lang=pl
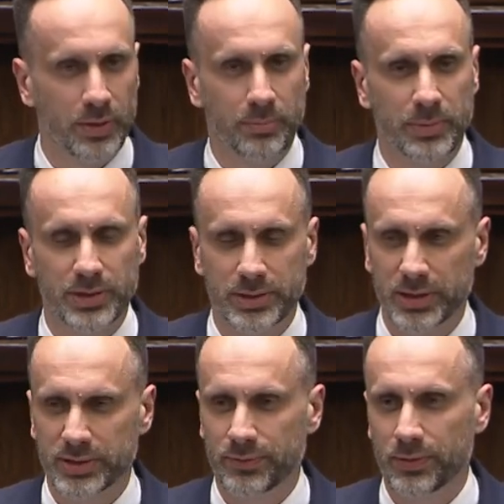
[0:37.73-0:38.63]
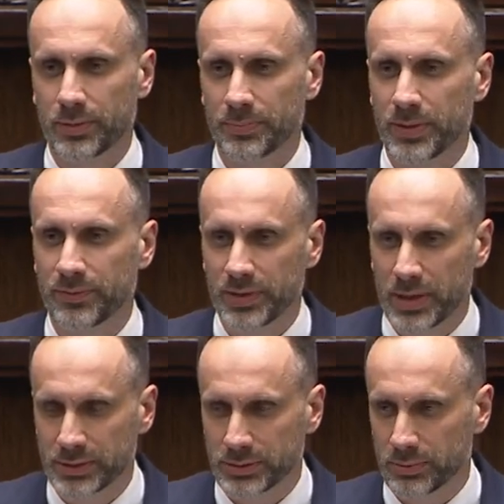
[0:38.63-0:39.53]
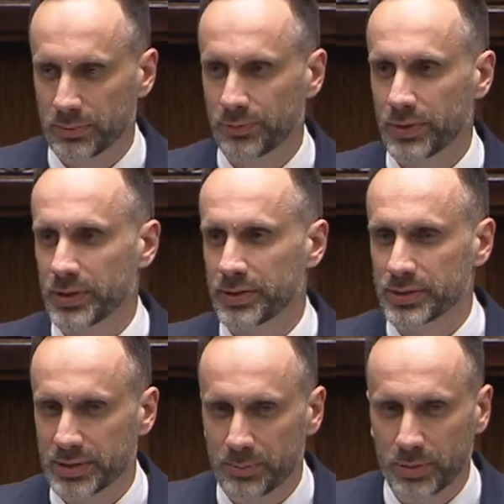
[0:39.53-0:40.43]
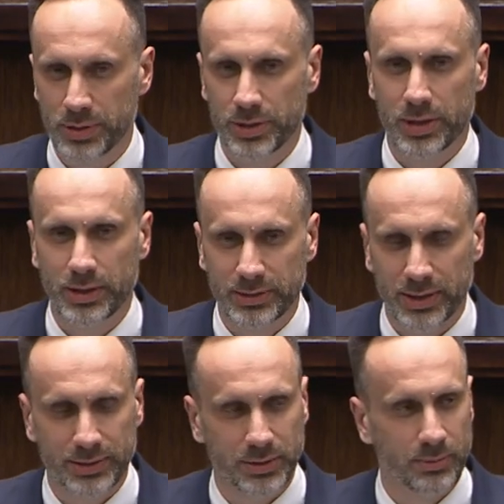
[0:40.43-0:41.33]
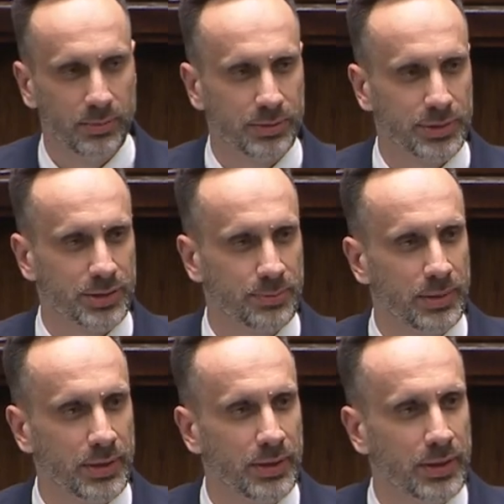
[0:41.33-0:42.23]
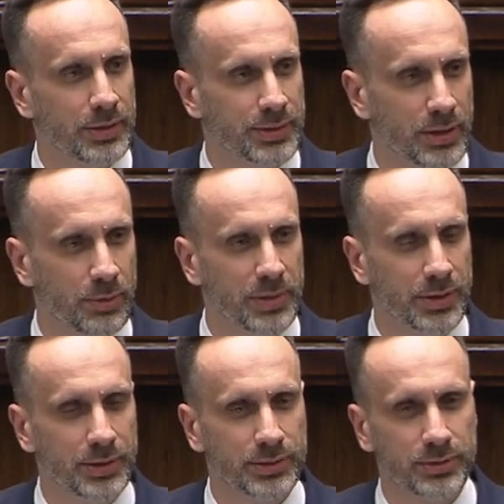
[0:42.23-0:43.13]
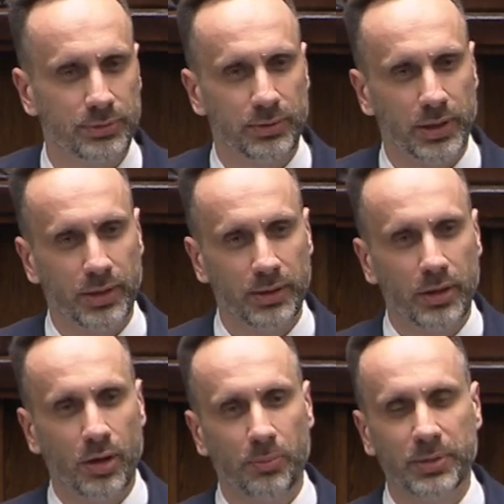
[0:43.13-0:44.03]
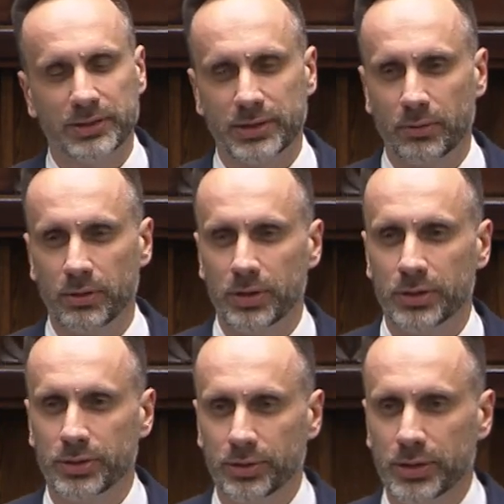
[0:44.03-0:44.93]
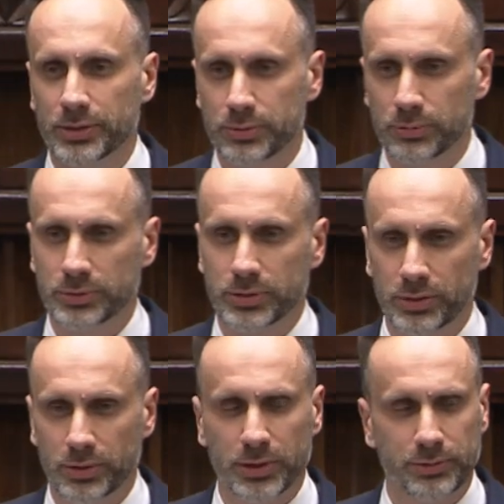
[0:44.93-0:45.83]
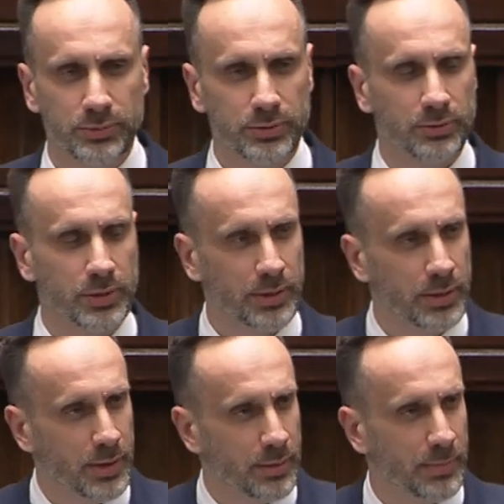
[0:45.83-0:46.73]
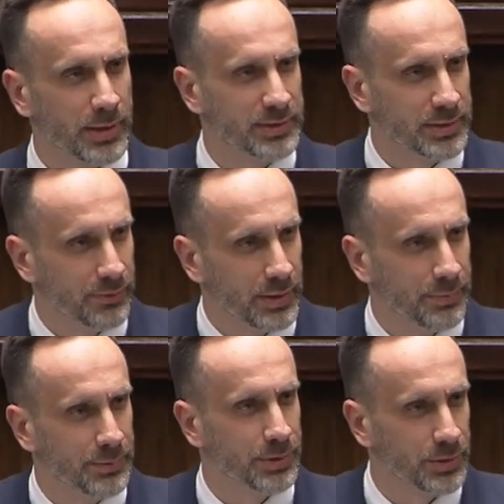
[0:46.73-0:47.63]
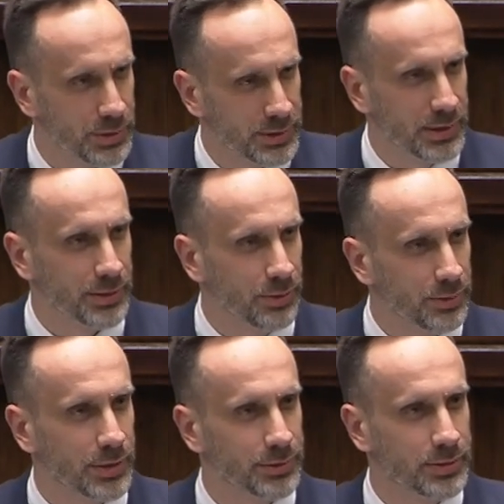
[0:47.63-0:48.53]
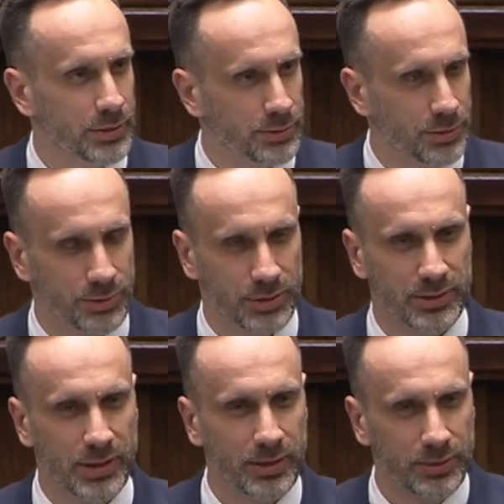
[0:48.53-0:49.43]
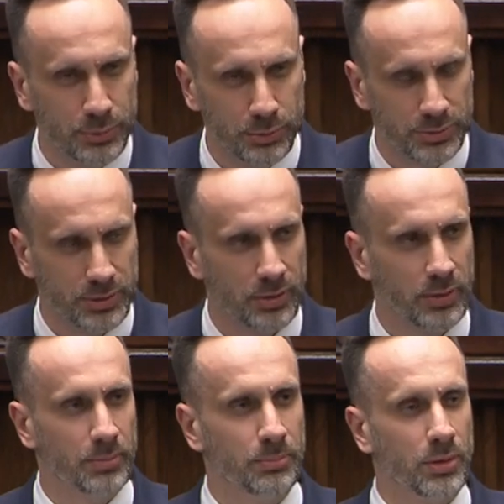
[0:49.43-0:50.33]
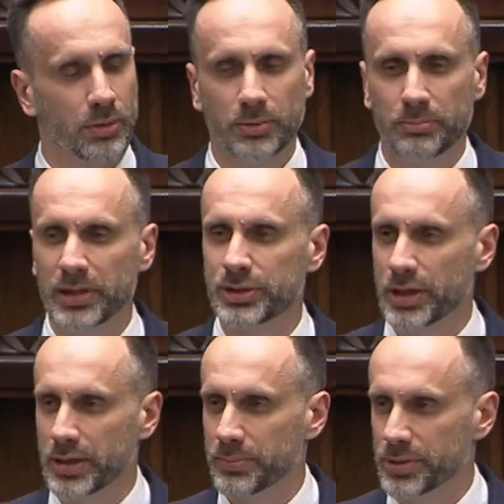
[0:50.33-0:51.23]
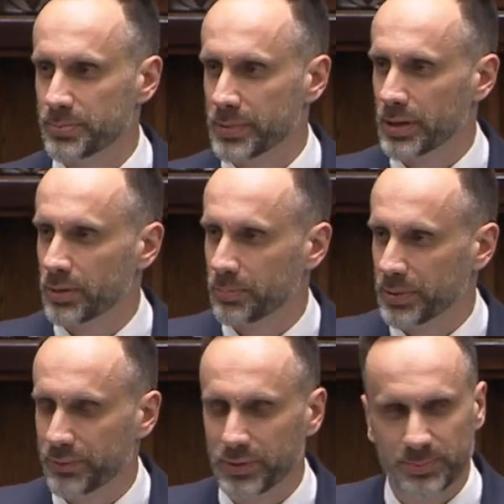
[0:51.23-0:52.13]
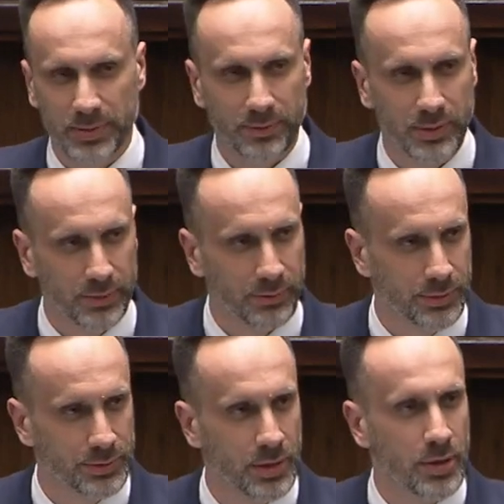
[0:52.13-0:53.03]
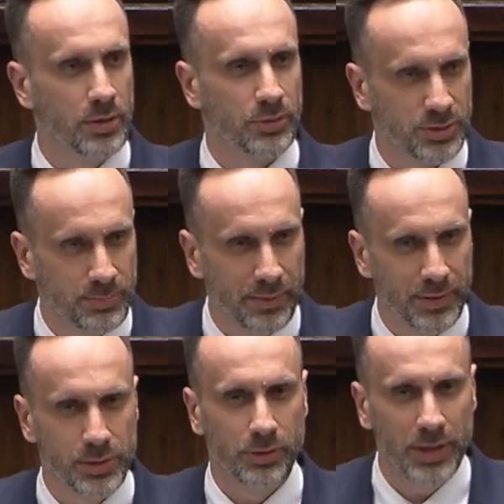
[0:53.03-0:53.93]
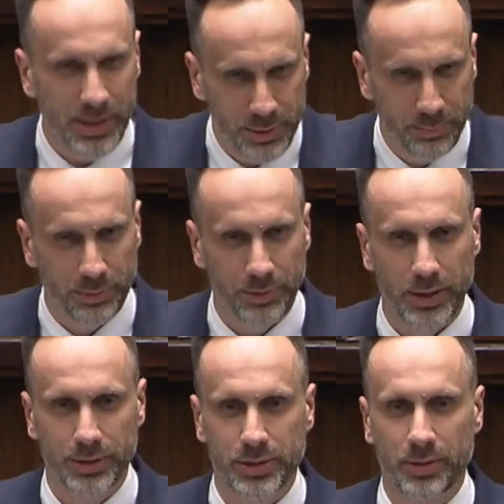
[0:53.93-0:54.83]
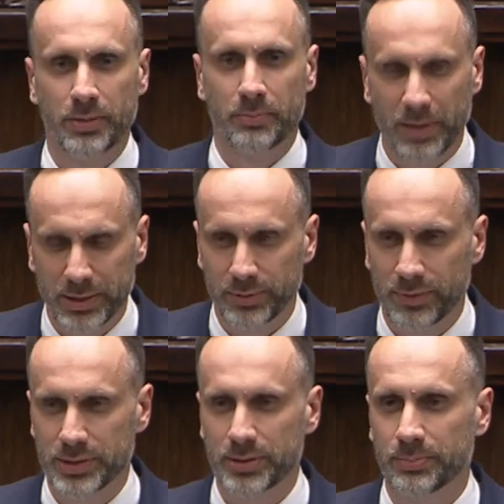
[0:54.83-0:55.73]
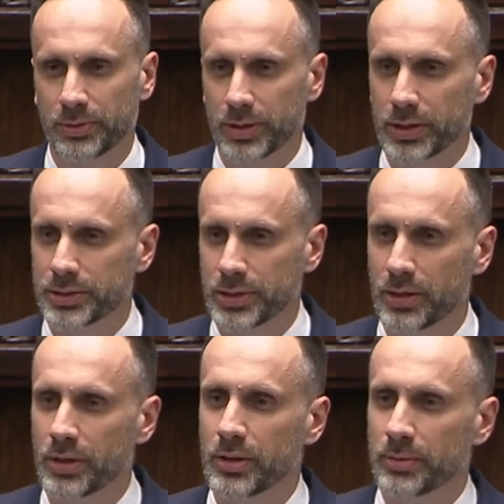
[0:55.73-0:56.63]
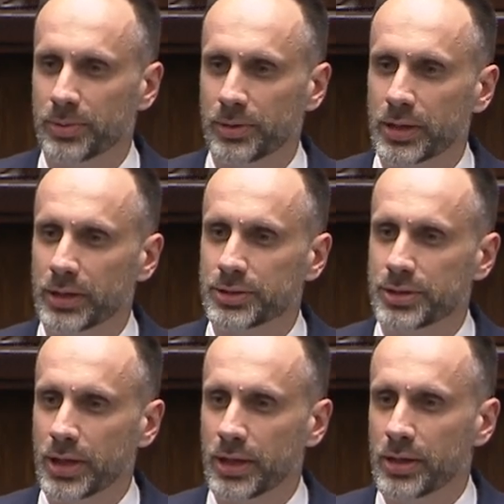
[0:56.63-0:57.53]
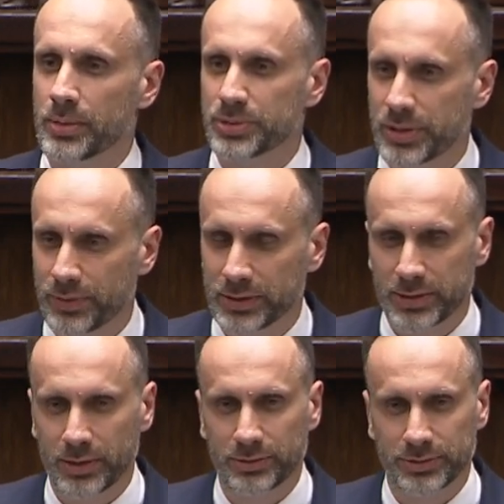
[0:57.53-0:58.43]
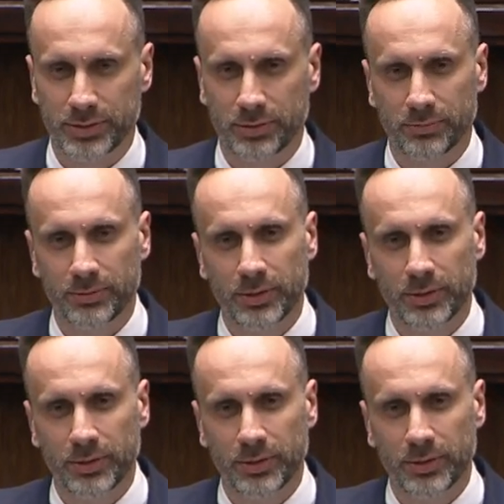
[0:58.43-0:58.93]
Ministerstwo Finansów nie zajmuje się realizacją chociażby tych obietnic, które obiecał Donald Tusk, Donald Tusk, który ma ksywę drożyzna, Donald drożyzna Tusk bo my chcielibyśmy jako Prawo i Sprawiedliwość rozmawiać o naszym projekcie, bardzo ważnym projekcie, projekcie przywracającym